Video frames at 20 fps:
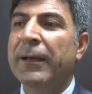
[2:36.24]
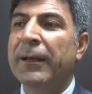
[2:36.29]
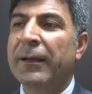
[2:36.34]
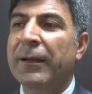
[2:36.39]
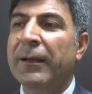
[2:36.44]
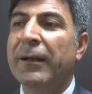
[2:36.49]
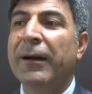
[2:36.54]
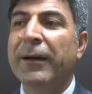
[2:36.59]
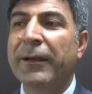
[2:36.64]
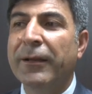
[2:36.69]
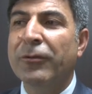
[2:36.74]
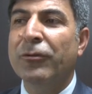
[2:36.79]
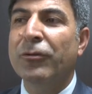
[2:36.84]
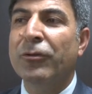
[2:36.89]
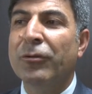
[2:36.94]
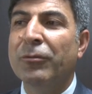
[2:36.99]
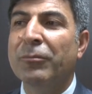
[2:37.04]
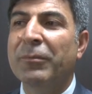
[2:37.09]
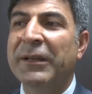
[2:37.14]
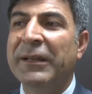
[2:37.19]
e, layık
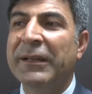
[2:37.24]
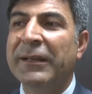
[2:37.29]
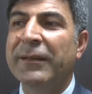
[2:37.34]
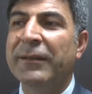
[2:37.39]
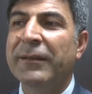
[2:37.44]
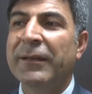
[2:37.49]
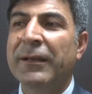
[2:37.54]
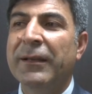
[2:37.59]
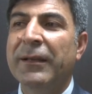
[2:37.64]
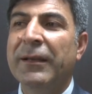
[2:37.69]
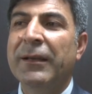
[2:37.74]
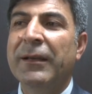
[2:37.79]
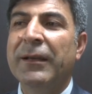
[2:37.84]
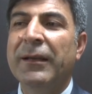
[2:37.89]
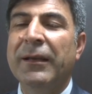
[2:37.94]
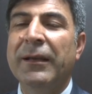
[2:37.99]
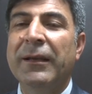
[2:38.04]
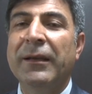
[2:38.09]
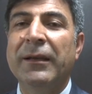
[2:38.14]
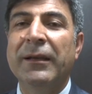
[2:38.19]
görülmenin
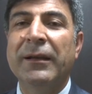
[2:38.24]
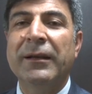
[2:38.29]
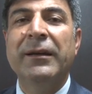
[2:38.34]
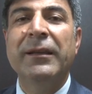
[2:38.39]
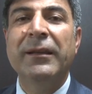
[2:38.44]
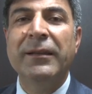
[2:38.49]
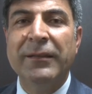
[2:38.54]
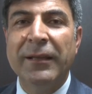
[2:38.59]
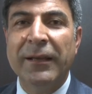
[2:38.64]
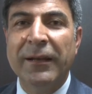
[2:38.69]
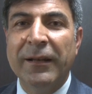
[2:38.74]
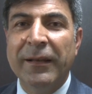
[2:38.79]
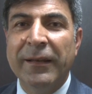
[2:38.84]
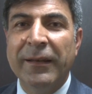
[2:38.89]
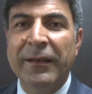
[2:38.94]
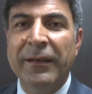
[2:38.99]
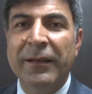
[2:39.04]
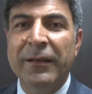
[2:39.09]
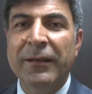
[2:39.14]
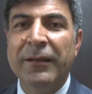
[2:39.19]
e,
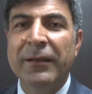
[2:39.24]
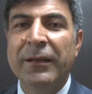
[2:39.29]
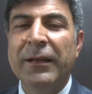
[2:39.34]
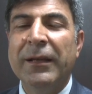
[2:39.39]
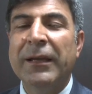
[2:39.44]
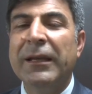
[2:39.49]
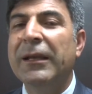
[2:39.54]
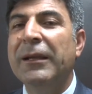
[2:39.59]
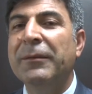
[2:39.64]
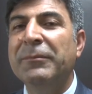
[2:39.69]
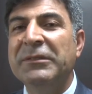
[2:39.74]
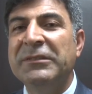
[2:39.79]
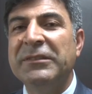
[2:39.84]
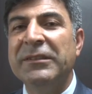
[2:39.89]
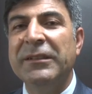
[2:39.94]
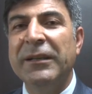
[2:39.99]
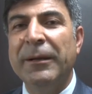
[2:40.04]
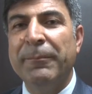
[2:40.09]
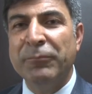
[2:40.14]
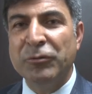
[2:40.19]
kriterleri
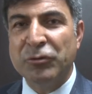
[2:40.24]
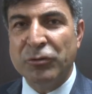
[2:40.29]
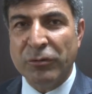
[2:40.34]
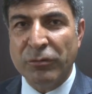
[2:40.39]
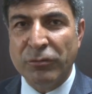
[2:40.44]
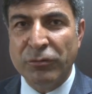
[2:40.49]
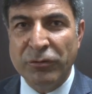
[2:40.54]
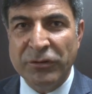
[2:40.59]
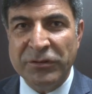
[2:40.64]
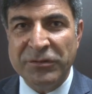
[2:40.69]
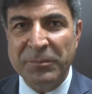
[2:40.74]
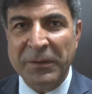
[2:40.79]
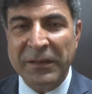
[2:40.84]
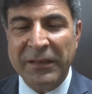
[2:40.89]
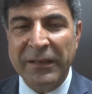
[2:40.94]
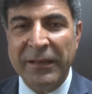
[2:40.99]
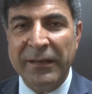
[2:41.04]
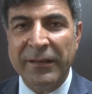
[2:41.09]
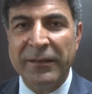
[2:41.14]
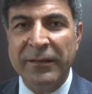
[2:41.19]
ilimizin yapmış olduğu
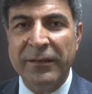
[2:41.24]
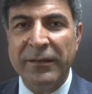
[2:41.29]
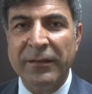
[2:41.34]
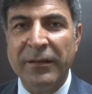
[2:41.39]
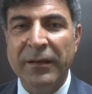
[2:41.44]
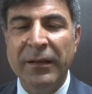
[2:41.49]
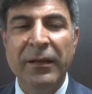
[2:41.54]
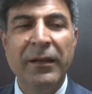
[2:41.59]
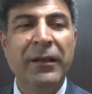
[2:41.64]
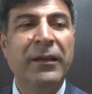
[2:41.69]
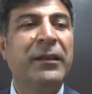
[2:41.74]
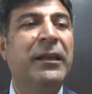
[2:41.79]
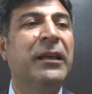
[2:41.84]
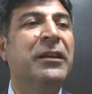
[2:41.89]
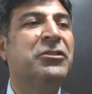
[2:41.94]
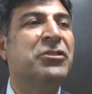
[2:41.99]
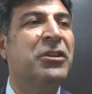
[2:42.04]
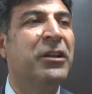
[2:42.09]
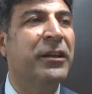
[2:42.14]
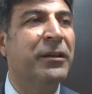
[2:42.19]
hizmetlerdir.
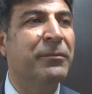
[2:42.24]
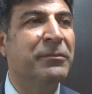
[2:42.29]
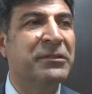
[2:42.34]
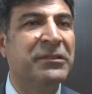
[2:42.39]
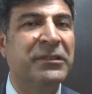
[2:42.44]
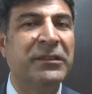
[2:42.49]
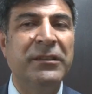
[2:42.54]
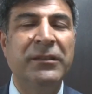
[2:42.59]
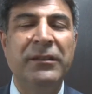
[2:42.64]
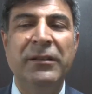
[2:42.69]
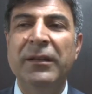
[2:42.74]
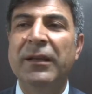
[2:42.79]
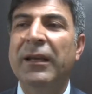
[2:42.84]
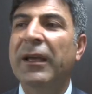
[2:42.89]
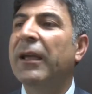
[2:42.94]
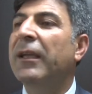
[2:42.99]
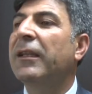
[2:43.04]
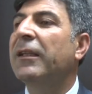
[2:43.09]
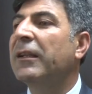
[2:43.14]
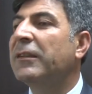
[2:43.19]
Gençlerimizin,
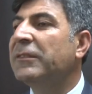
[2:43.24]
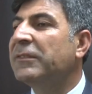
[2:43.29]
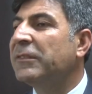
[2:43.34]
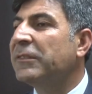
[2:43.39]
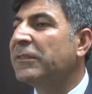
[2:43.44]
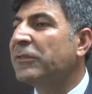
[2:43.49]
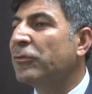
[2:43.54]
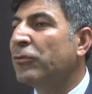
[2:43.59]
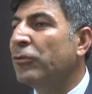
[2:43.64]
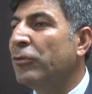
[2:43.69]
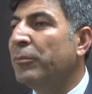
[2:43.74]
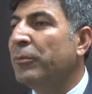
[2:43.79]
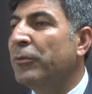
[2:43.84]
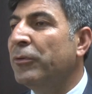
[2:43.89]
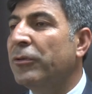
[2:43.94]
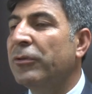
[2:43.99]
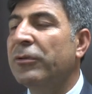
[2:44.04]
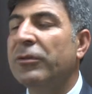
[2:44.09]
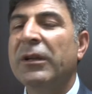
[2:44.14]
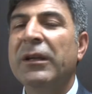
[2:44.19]
engelsiz
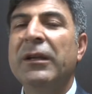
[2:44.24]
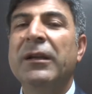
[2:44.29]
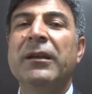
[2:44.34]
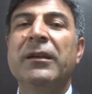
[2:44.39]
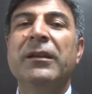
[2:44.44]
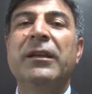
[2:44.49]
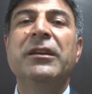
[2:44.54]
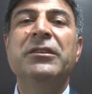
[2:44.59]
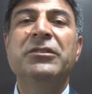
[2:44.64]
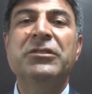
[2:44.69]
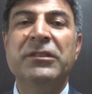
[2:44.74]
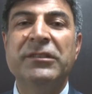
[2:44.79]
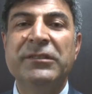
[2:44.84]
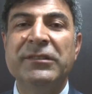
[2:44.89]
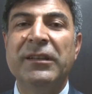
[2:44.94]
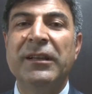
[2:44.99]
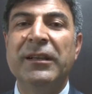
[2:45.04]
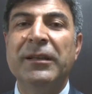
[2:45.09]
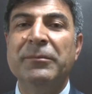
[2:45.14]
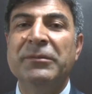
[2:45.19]
kulübünün, genç
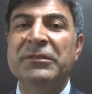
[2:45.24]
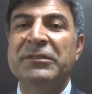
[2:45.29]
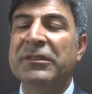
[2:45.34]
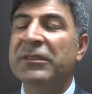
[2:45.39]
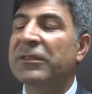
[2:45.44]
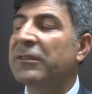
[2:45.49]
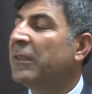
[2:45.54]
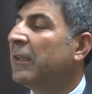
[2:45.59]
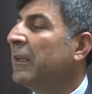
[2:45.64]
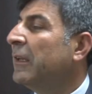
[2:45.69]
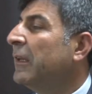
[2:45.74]
Kızılay'ımızın,